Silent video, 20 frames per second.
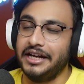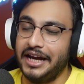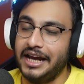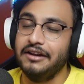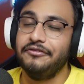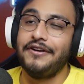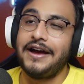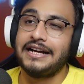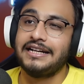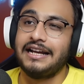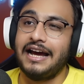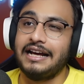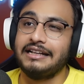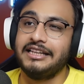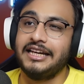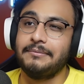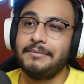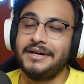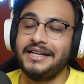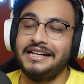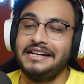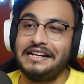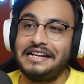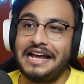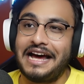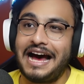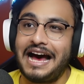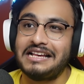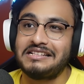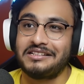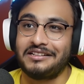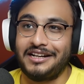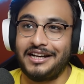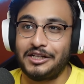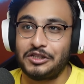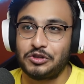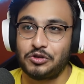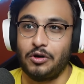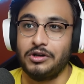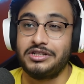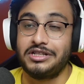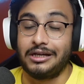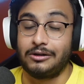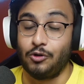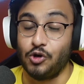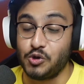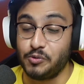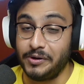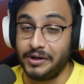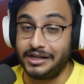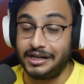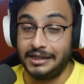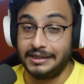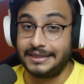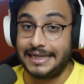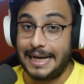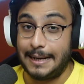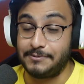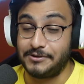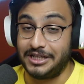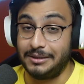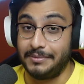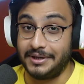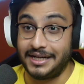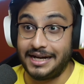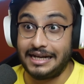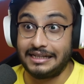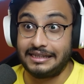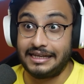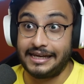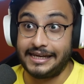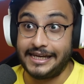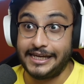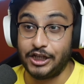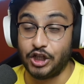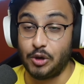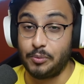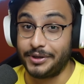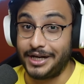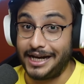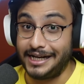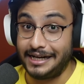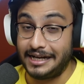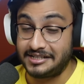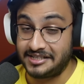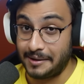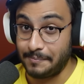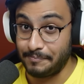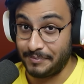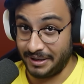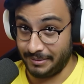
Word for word: इनफैक्ट आई थिंक मैंने लास्ट रेडस्टोन से कुछ भी कंट्रैप्शन बनाया था हीरो ब्राइन एसएमपी